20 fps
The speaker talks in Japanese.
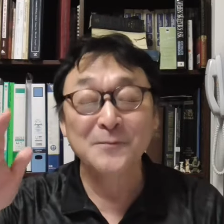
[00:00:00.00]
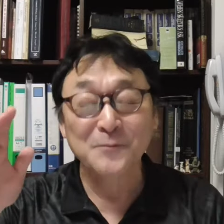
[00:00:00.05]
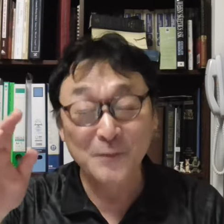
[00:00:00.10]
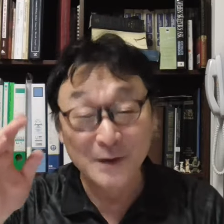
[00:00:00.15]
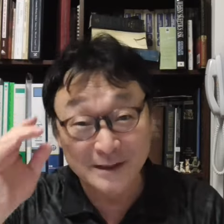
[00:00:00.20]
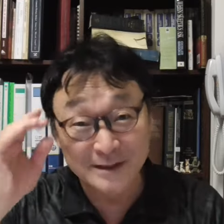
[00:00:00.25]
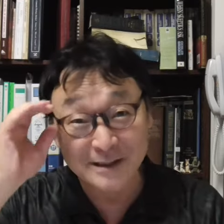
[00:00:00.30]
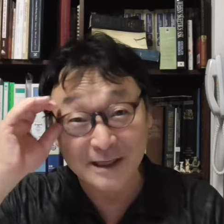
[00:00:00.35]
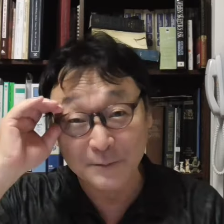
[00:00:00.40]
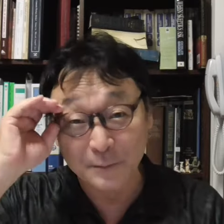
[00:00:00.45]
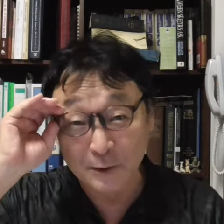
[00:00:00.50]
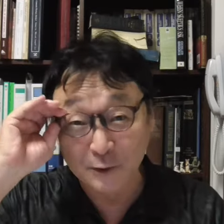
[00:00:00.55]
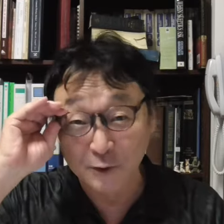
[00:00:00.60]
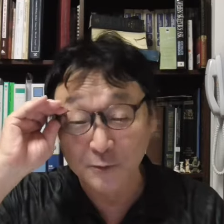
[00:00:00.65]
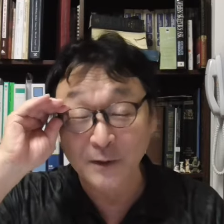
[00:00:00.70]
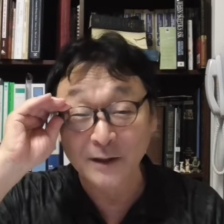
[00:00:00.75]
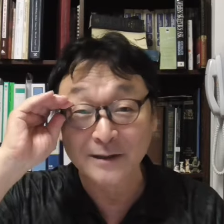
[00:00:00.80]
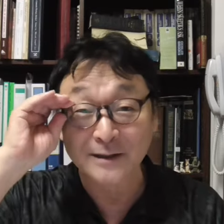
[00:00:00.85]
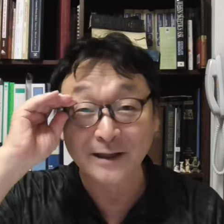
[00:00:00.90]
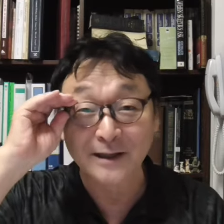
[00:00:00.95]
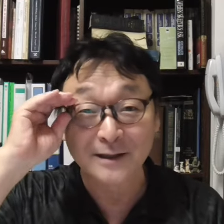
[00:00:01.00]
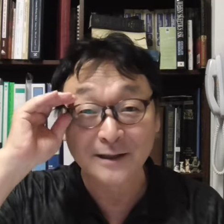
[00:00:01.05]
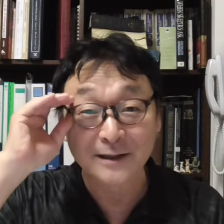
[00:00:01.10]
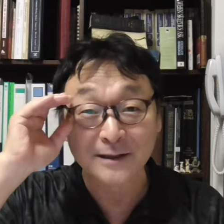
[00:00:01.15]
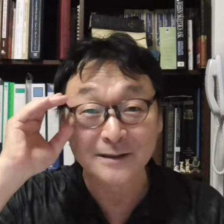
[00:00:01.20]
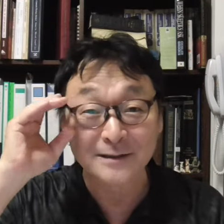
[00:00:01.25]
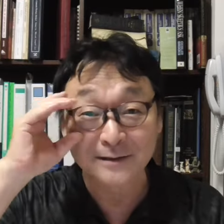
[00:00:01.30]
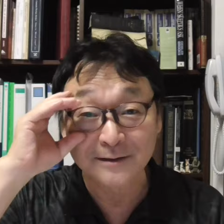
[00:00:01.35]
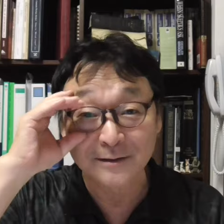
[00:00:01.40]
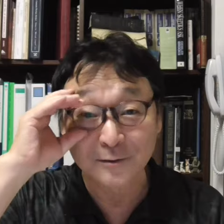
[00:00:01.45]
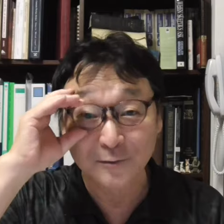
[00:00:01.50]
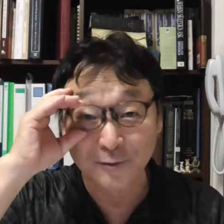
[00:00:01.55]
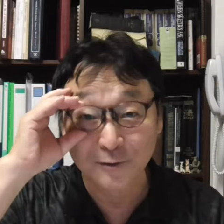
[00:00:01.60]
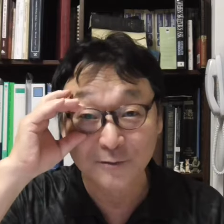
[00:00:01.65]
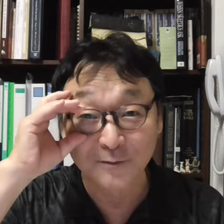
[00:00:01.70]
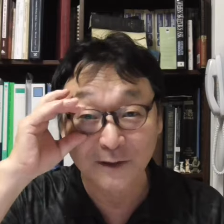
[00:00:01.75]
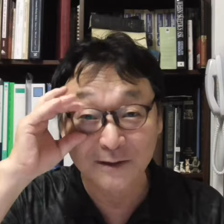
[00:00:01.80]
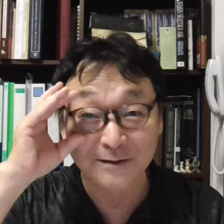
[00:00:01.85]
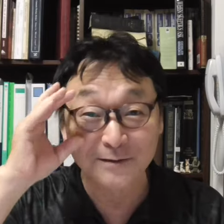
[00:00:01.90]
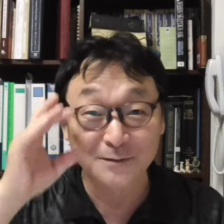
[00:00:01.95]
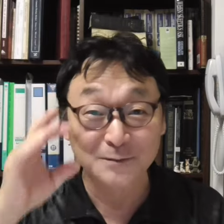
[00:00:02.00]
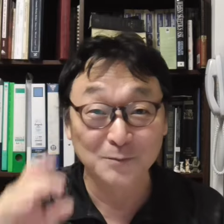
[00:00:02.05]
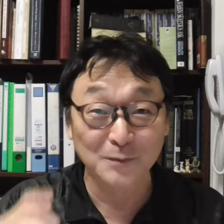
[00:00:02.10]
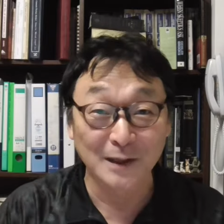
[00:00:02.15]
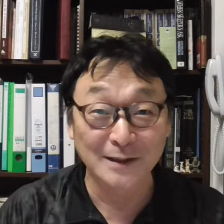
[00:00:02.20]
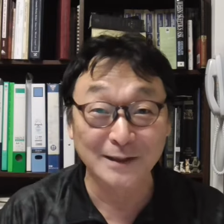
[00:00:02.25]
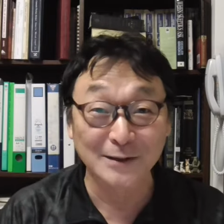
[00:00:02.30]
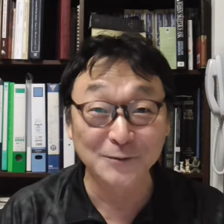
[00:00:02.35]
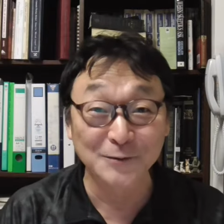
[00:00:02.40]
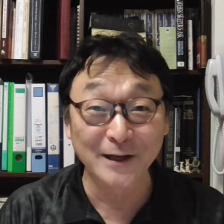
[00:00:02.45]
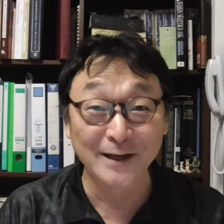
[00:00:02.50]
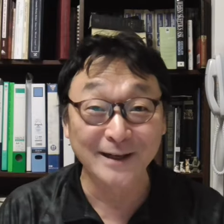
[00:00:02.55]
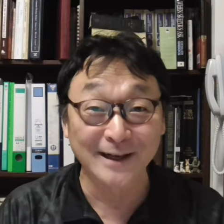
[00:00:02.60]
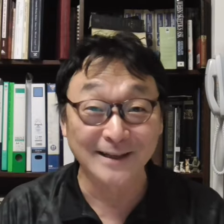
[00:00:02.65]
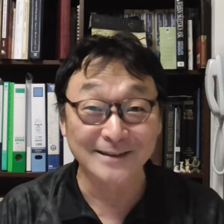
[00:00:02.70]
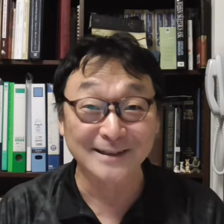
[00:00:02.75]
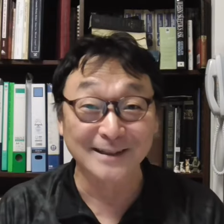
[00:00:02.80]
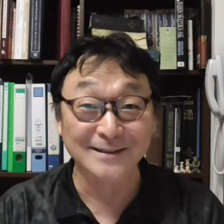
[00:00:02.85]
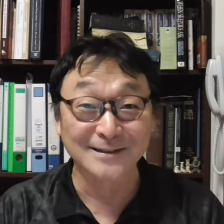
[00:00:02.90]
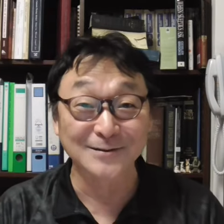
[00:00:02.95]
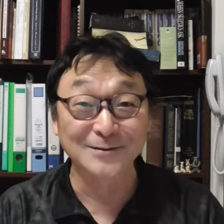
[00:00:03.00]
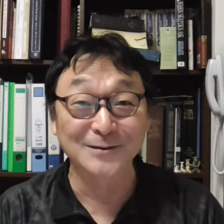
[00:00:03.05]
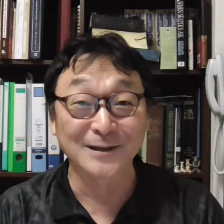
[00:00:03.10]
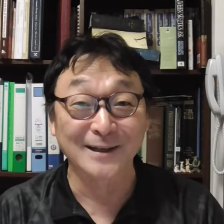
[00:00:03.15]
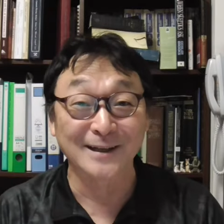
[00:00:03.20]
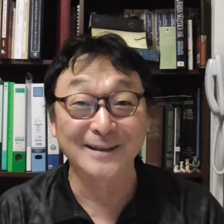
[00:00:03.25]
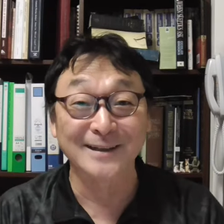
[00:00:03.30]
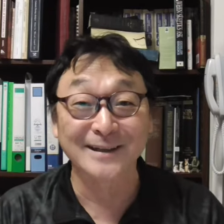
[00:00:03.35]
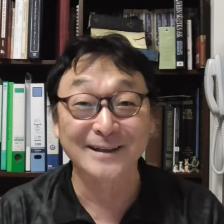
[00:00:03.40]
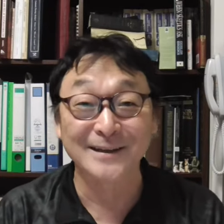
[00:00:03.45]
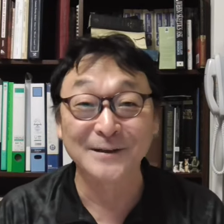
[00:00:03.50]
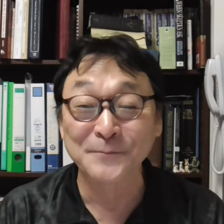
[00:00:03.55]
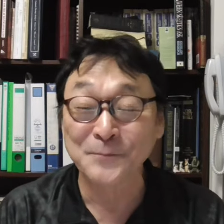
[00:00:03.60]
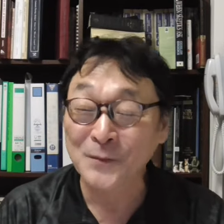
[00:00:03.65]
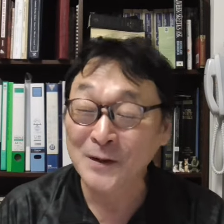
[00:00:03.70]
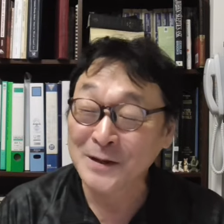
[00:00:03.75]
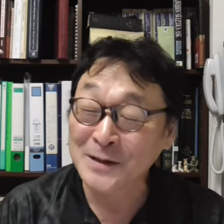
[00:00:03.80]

めっちゃやっぱ不便だよね。スクールバス待ってくれへんかったりするからね。